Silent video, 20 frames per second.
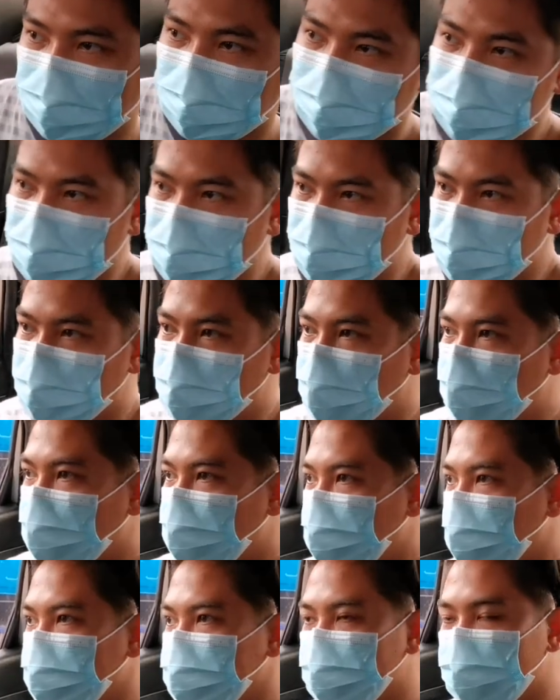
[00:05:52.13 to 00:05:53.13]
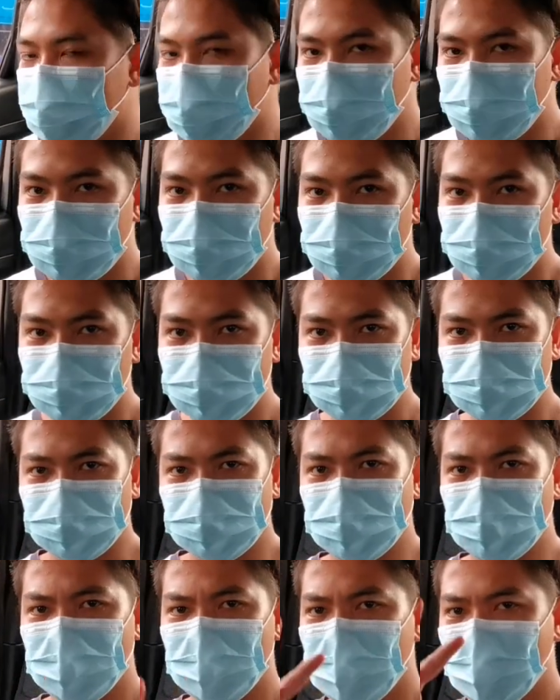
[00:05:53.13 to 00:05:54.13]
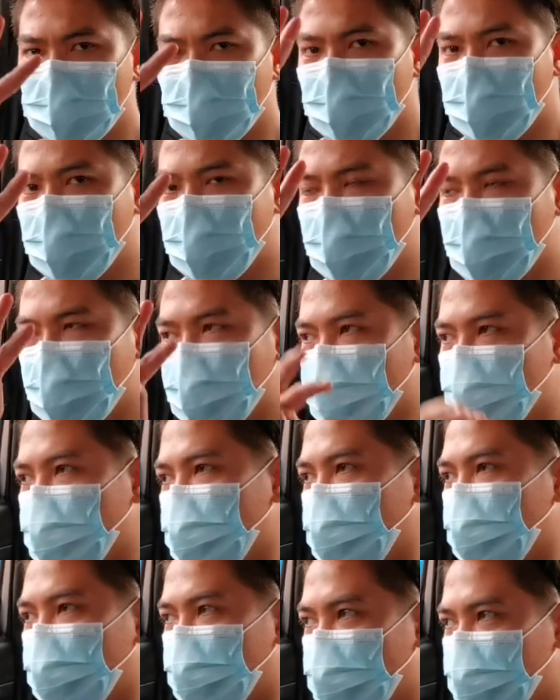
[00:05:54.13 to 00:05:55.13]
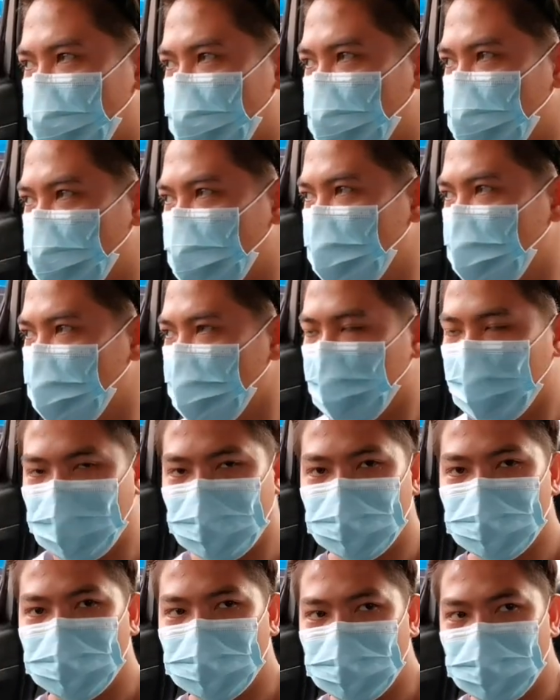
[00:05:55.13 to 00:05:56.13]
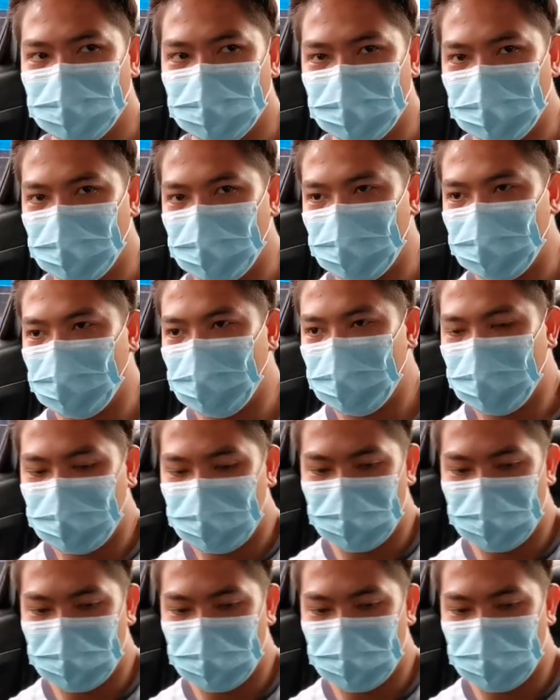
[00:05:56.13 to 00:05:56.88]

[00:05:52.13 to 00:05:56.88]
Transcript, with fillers: yun. So, yun guys, pabalik na tayo na City Hardware. Bye, Bye for now.